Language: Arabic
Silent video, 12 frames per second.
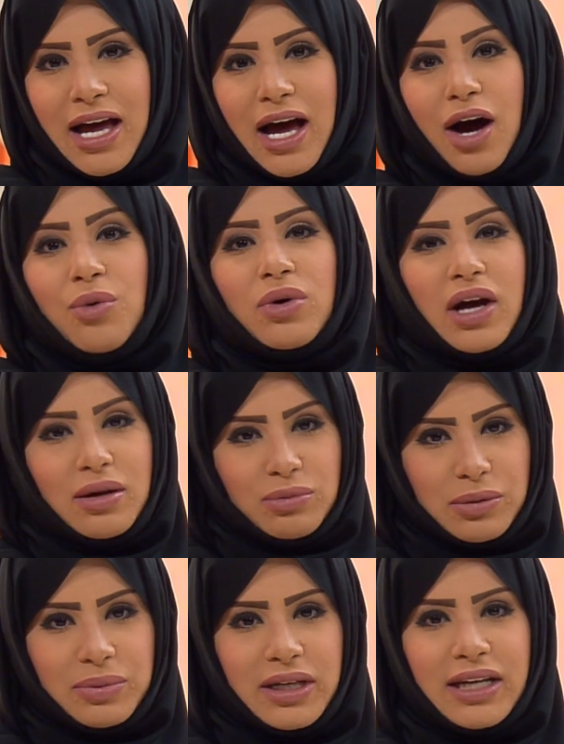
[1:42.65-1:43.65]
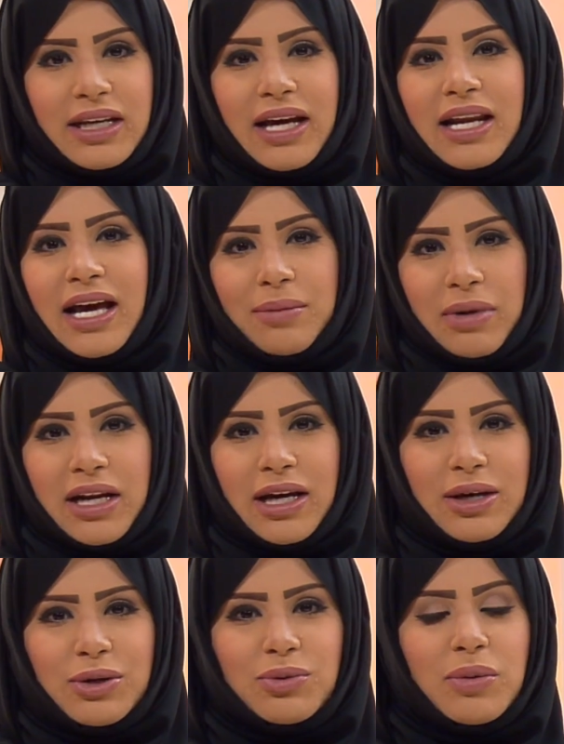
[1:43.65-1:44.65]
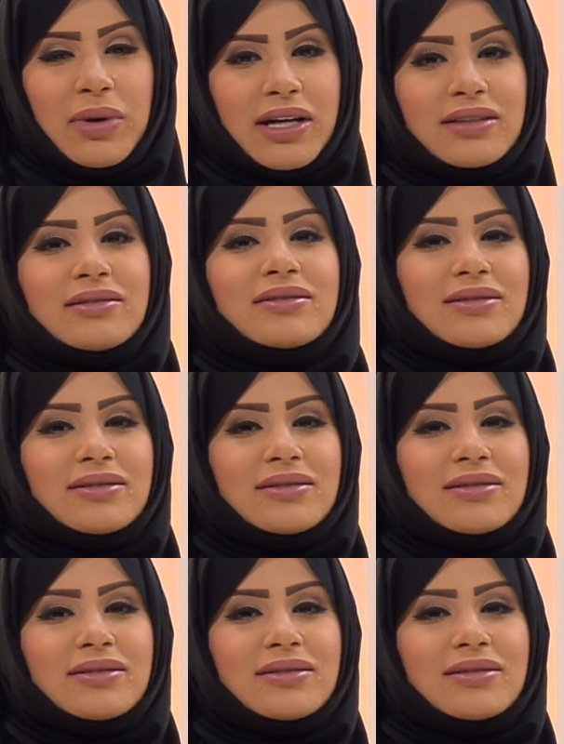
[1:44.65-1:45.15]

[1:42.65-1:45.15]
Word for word: او المقبلين على عملها وبعد